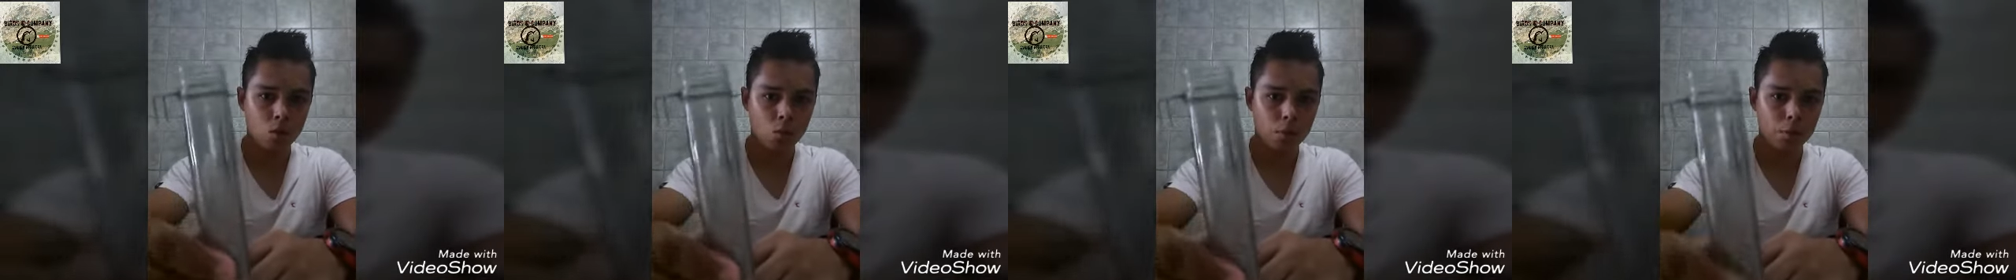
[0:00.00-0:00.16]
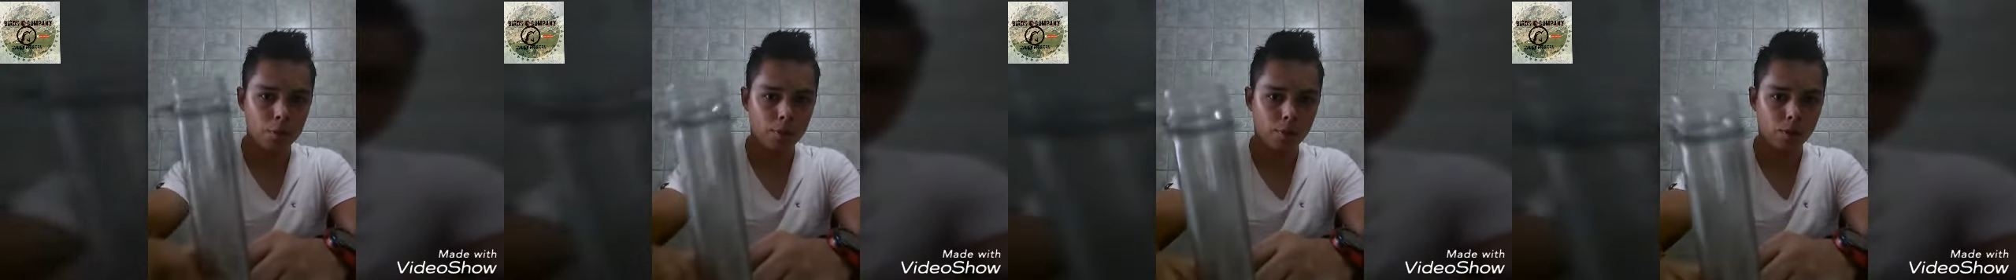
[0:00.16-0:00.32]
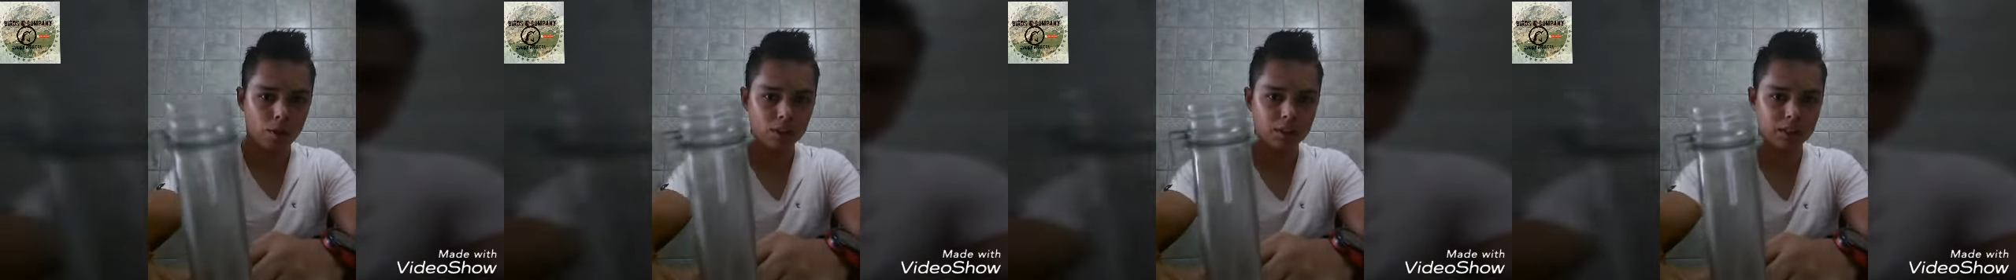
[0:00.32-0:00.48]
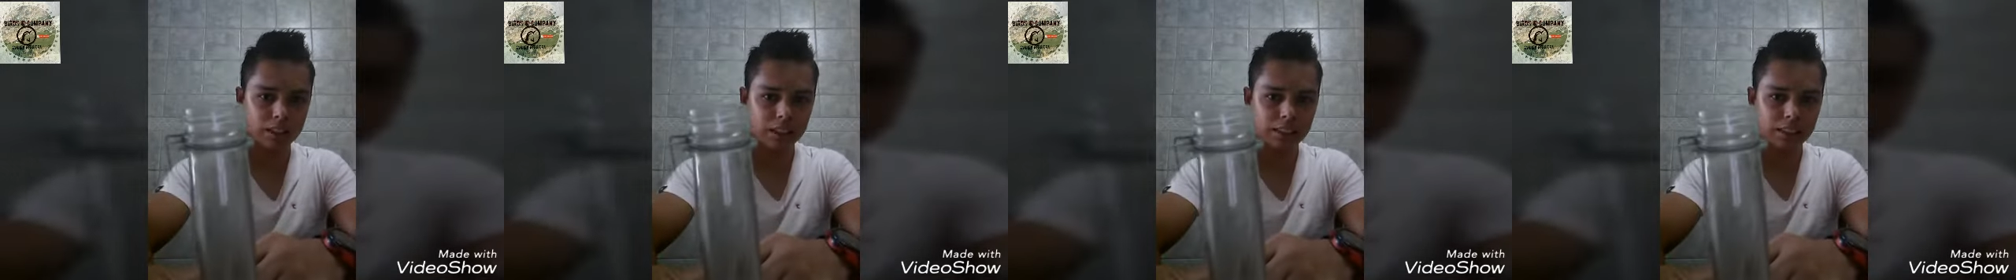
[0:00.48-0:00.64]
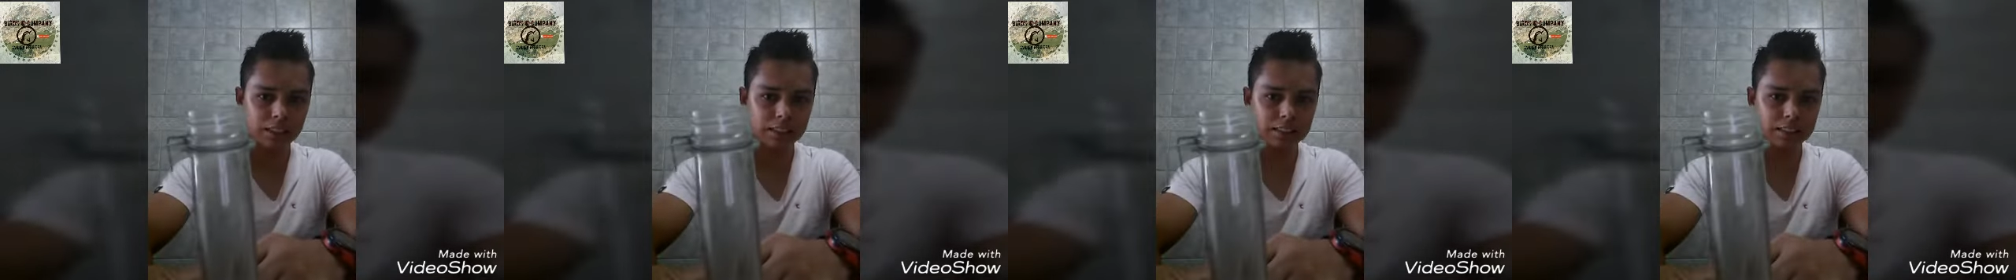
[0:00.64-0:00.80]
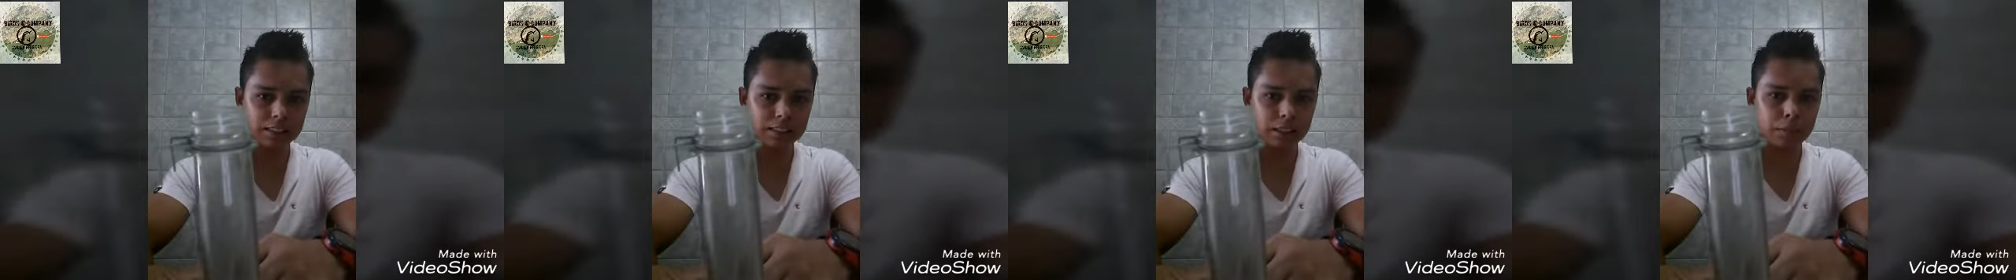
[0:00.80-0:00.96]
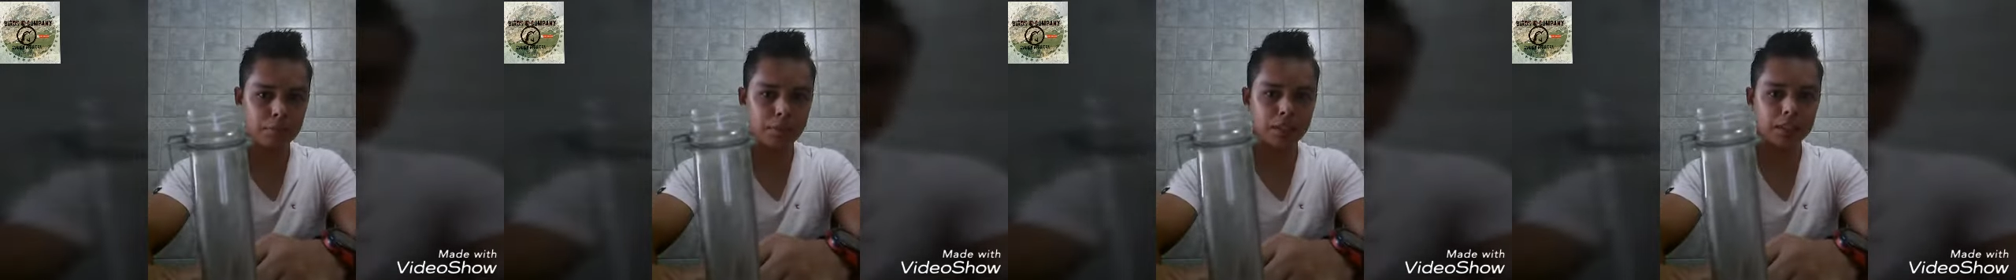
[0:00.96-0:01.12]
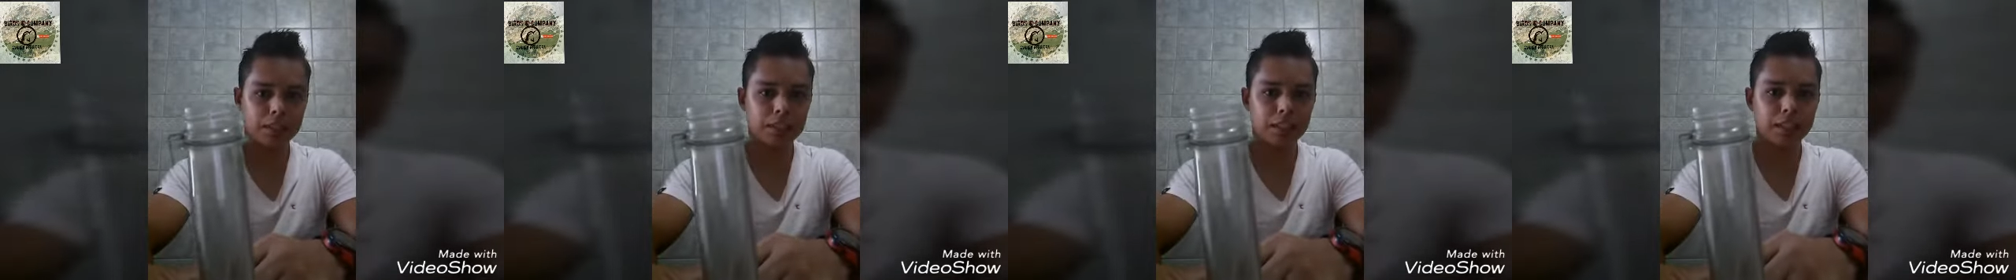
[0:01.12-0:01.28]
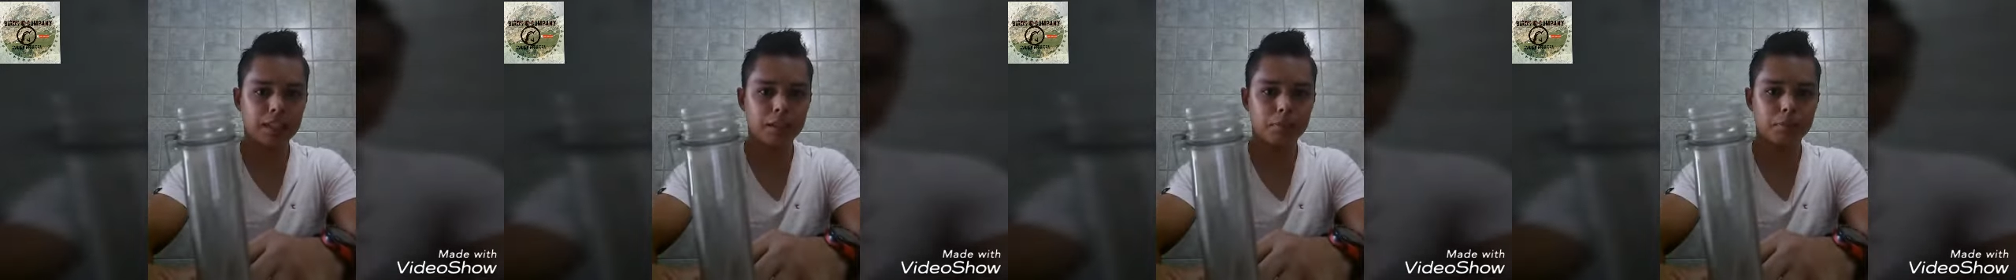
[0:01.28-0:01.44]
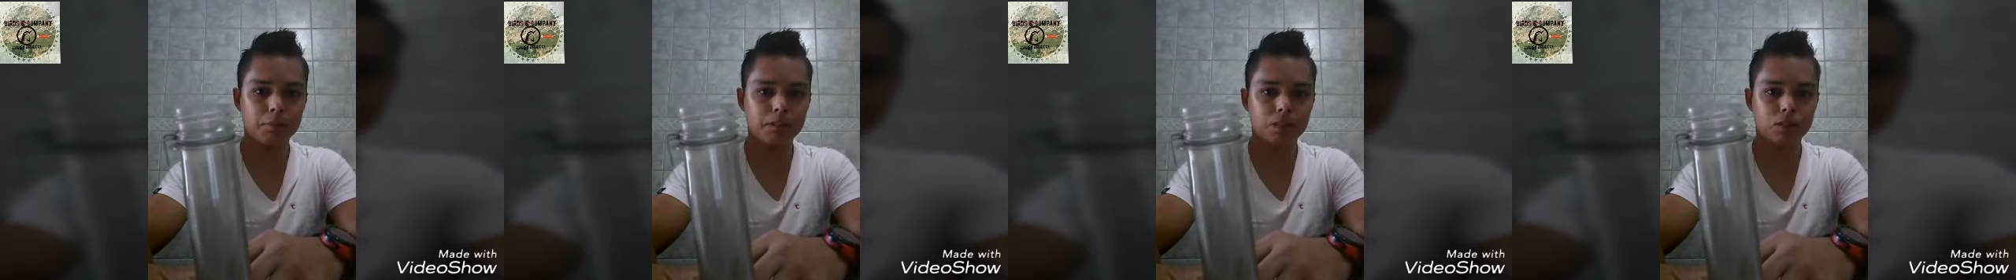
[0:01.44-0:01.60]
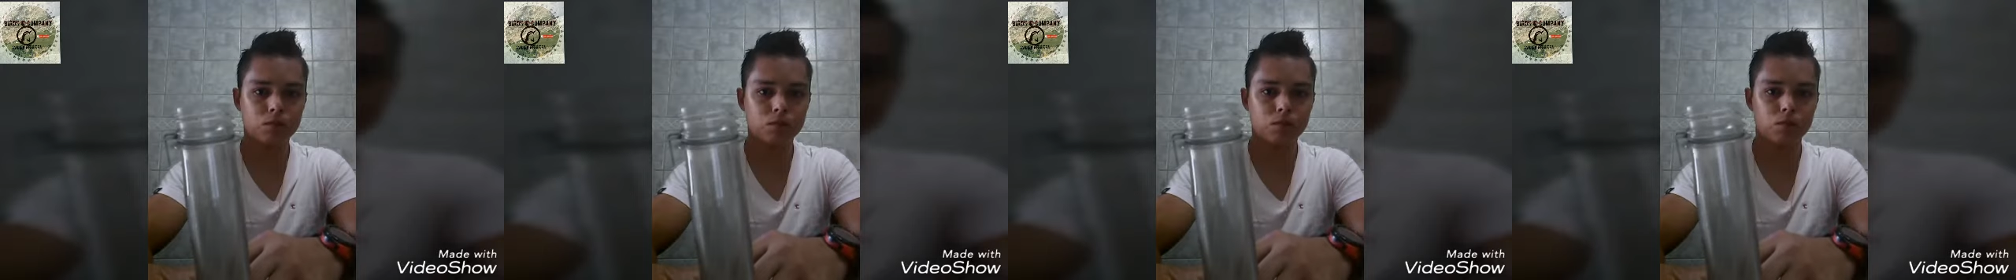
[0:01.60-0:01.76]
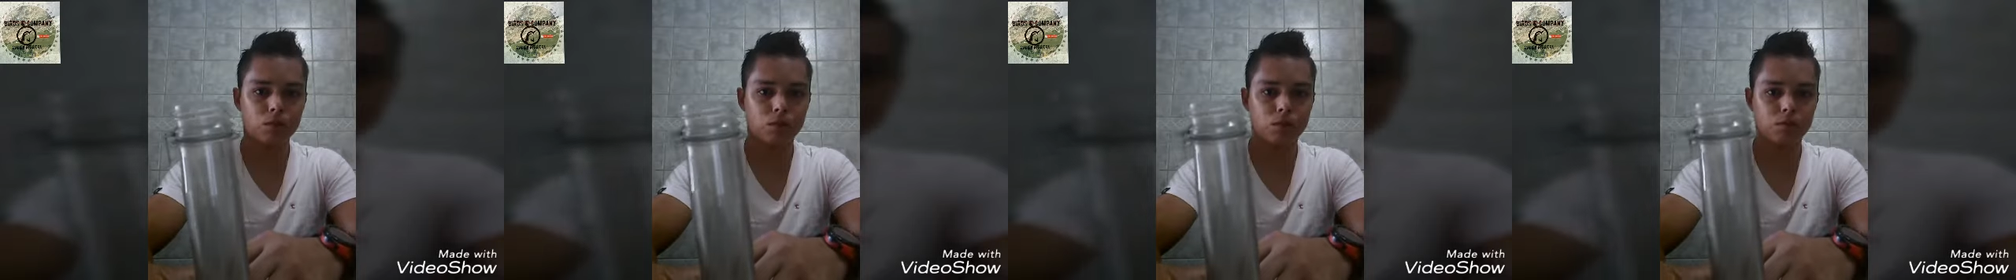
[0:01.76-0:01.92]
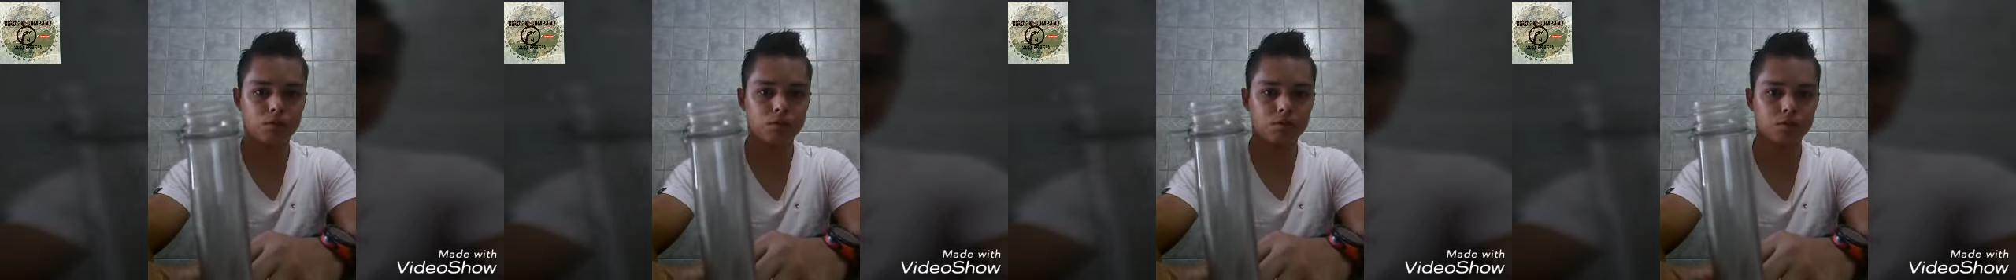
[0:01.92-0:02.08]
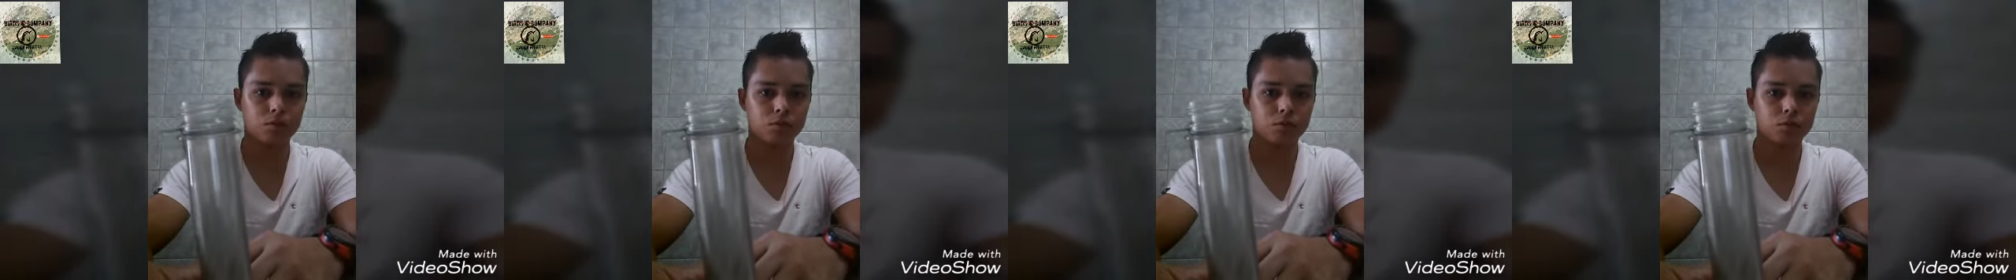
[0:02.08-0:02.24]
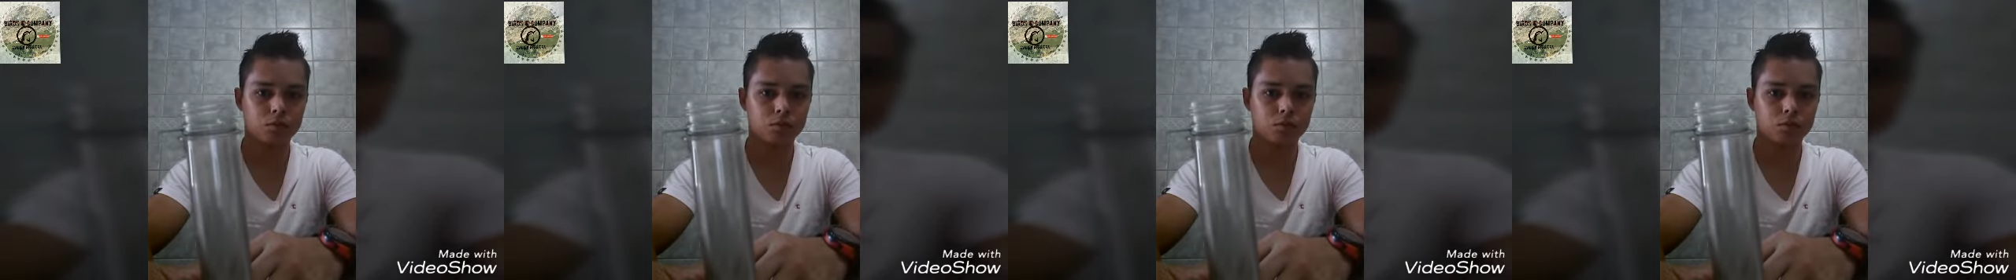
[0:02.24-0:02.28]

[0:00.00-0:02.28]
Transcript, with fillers: O porta sementeira, pessoal.